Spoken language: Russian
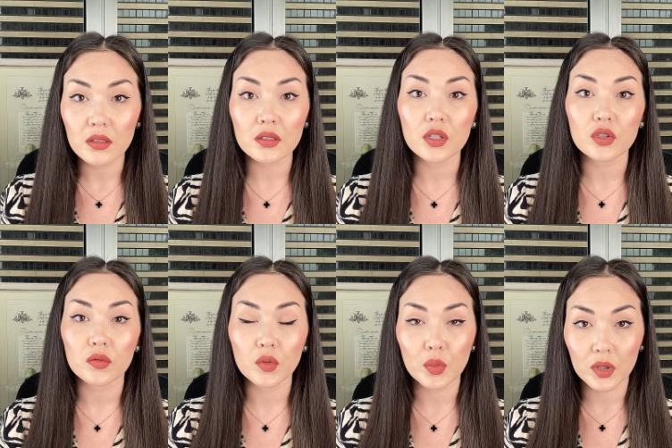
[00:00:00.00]
значит,
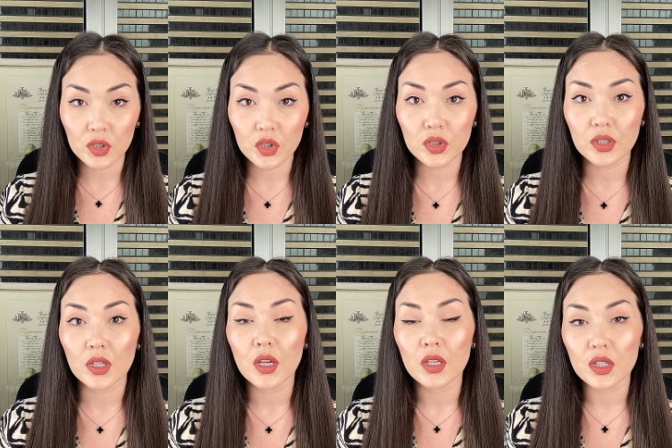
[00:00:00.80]
вы
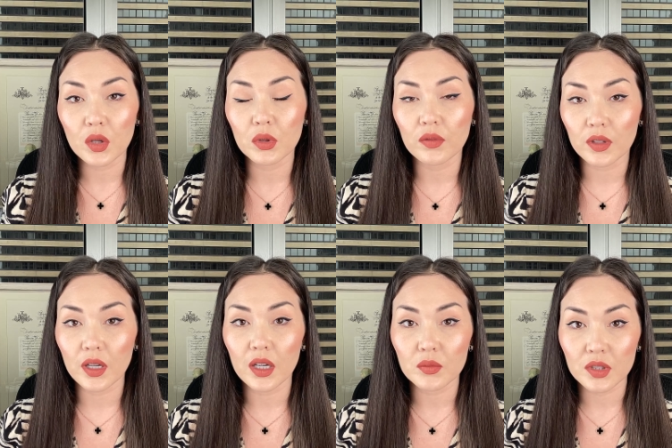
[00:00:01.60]
практически не были в
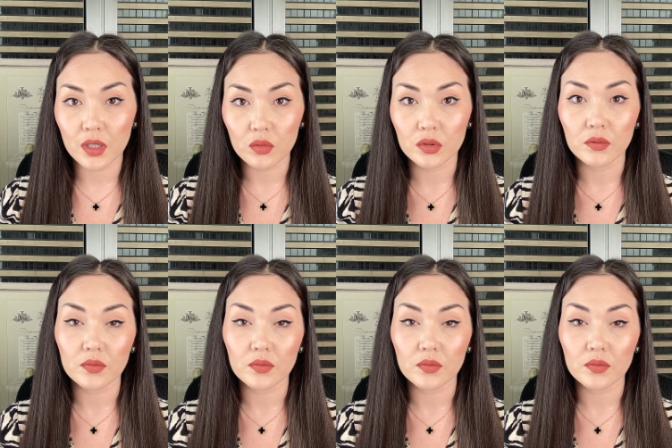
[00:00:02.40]
легальном статусе.